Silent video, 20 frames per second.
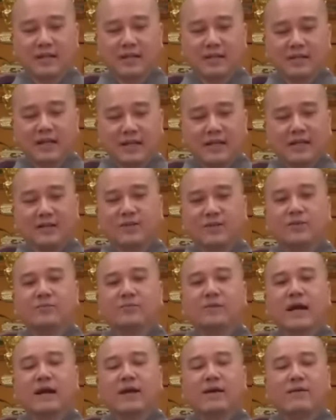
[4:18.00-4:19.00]
thì
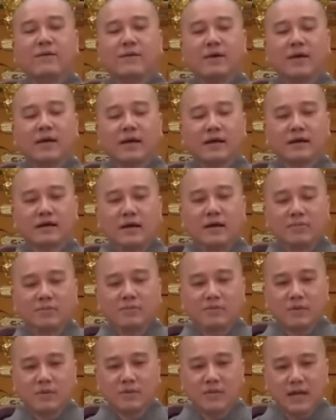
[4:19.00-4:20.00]
chúng ta
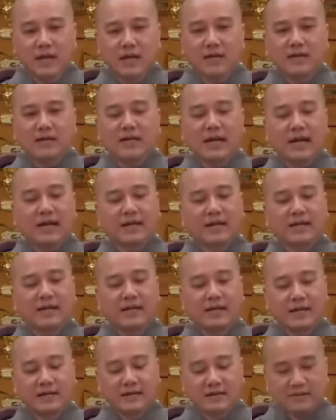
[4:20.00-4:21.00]
không có nhớ rằng
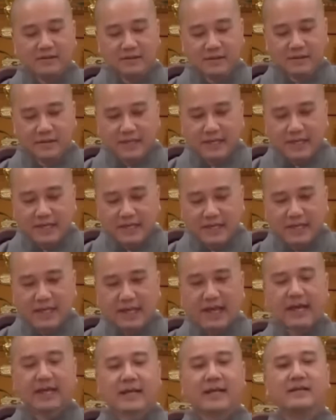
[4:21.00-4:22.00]
người kia
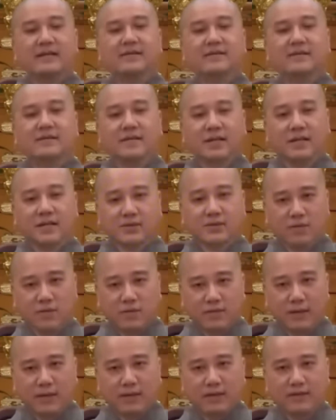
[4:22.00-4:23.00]
là cái người nhận
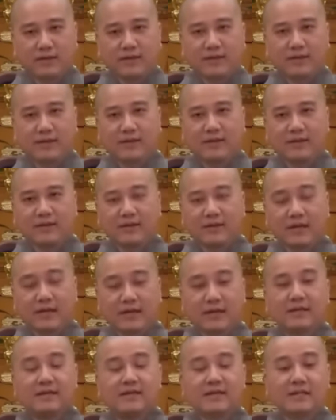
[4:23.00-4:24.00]
của mình là
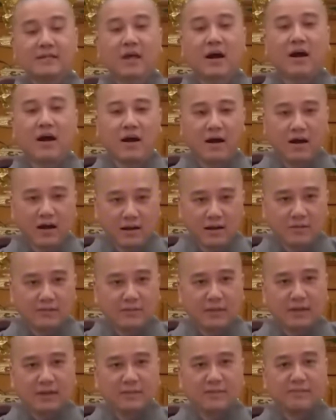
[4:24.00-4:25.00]
cái người thọ
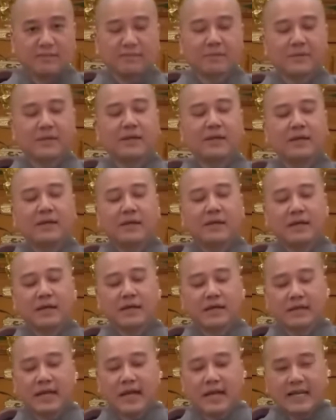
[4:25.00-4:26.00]
ơn mình
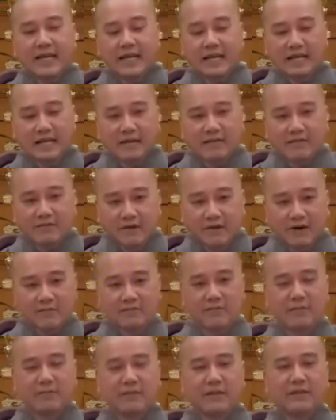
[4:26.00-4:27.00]
đây là cái
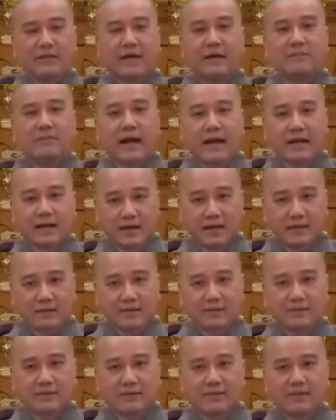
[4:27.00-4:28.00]
vật mà mình đã ban
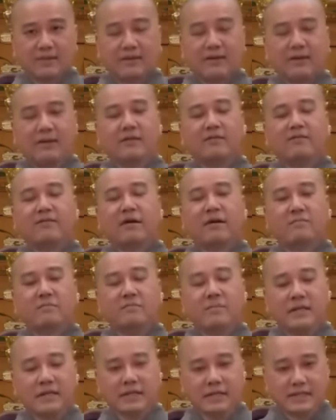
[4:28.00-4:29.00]
ơn và
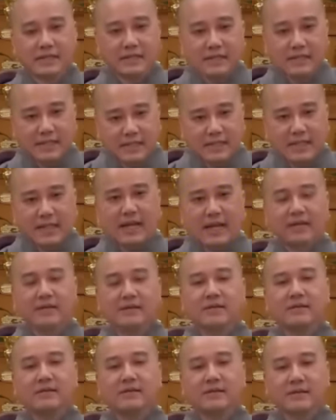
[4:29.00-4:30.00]
mình chính là
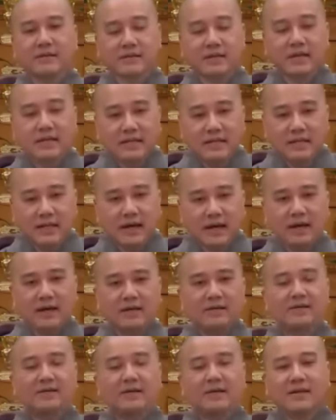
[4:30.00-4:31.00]
người thi
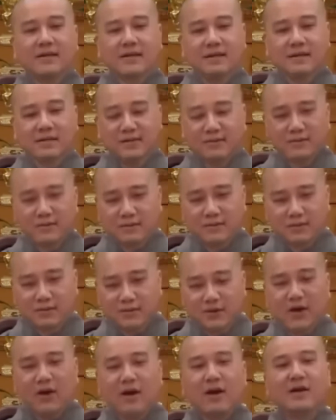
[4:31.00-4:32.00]
ơn
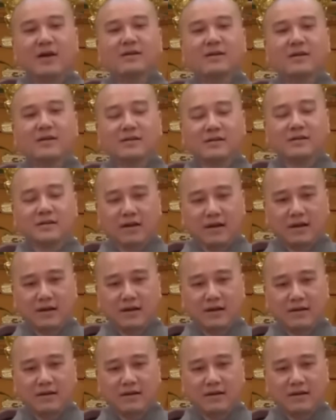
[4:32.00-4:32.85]
cho ơn cái người đó